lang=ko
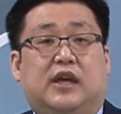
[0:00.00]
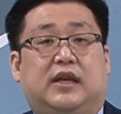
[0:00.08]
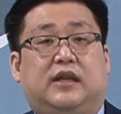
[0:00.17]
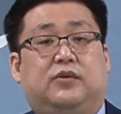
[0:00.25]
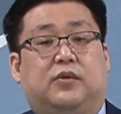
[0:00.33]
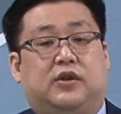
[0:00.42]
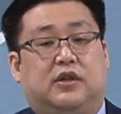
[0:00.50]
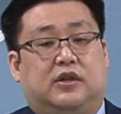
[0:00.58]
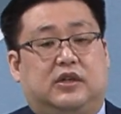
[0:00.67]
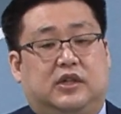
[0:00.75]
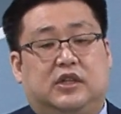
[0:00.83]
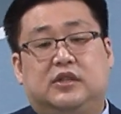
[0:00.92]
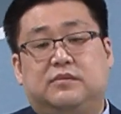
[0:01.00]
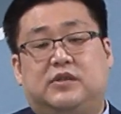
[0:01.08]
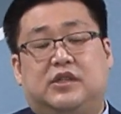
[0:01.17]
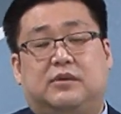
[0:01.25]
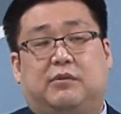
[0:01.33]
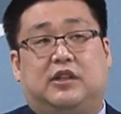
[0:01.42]
이 요리를 이
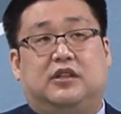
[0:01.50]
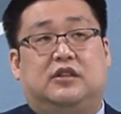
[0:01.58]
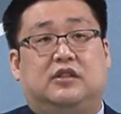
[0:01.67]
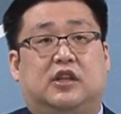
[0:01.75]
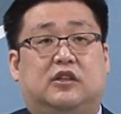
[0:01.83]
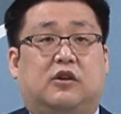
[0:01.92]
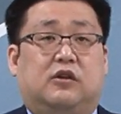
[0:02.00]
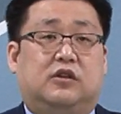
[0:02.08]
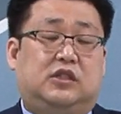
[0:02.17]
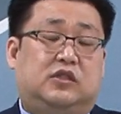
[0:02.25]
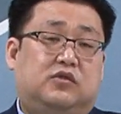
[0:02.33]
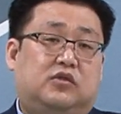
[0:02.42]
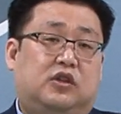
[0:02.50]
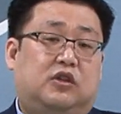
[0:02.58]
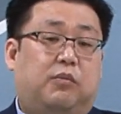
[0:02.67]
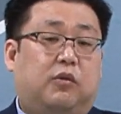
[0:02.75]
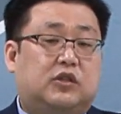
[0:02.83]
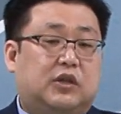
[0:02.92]
음식을 만드는데 더 이 순서를 더
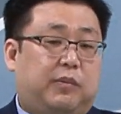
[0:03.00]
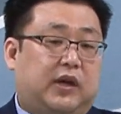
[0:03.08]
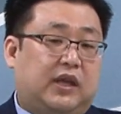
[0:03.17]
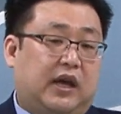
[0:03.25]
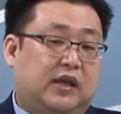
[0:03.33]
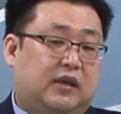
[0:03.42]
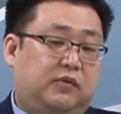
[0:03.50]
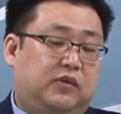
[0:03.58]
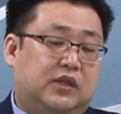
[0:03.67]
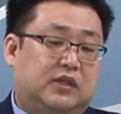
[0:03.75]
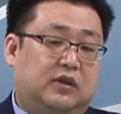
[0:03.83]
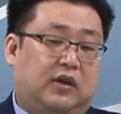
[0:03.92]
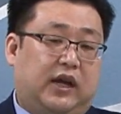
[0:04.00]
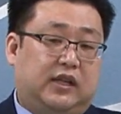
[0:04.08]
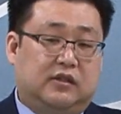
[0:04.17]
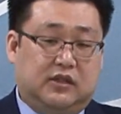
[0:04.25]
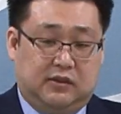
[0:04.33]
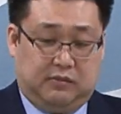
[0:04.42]
복잡하게 하기 위해서가
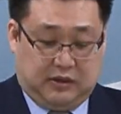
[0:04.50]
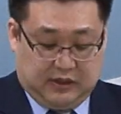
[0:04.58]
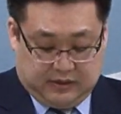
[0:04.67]
아니었습니다.